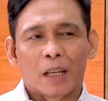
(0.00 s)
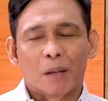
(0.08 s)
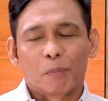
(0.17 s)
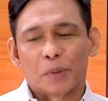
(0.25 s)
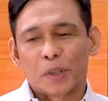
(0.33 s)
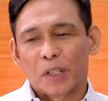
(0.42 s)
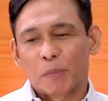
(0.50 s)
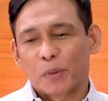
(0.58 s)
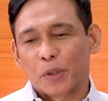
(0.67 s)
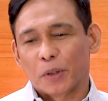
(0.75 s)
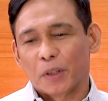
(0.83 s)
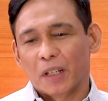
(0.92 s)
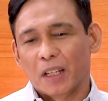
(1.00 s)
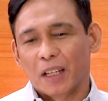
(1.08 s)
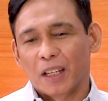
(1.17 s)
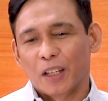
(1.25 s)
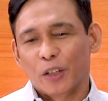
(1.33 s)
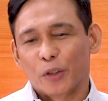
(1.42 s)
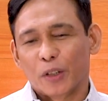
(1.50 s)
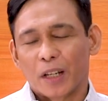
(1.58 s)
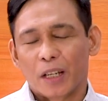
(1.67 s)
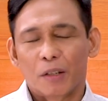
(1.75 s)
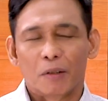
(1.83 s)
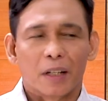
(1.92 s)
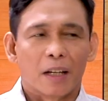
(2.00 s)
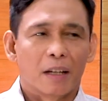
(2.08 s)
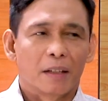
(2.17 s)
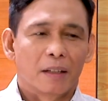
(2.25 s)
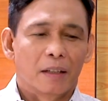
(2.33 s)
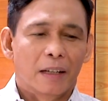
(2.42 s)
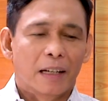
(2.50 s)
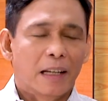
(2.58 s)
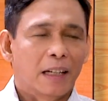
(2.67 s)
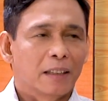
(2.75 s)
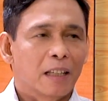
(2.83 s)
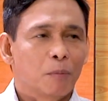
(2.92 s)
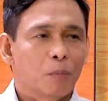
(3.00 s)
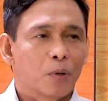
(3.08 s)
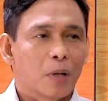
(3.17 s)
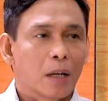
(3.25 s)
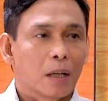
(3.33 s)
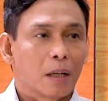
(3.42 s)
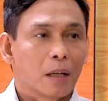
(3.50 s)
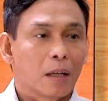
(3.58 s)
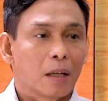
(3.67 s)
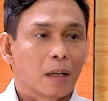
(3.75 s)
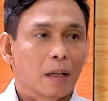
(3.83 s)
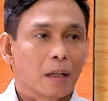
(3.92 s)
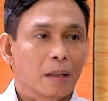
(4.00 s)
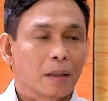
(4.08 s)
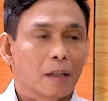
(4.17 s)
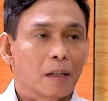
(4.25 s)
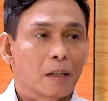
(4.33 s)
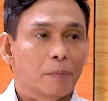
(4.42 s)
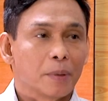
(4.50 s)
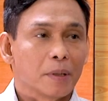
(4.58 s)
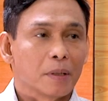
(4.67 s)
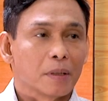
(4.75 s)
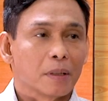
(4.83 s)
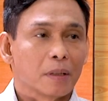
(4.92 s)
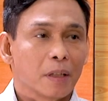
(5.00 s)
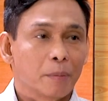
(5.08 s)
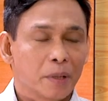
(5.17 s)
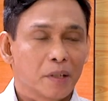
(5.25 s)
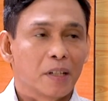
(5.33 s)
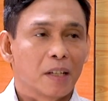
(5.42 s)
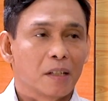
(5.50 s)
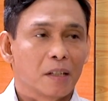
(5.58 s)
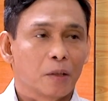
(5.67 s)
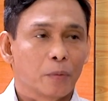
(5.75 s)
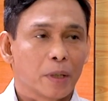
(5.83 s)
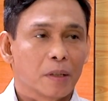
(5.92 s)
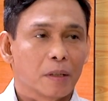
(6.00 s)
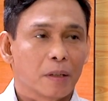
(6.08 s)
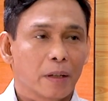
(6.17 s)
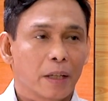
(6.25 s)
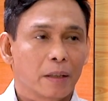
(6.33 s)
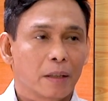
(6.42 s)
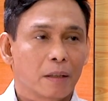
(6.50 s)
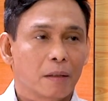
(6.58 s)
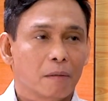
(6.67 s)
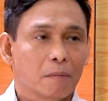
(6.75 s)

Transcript: aking perception, eh, yun nga, yun. Kaya neglected po ang uh, internal affairs ever since it was created.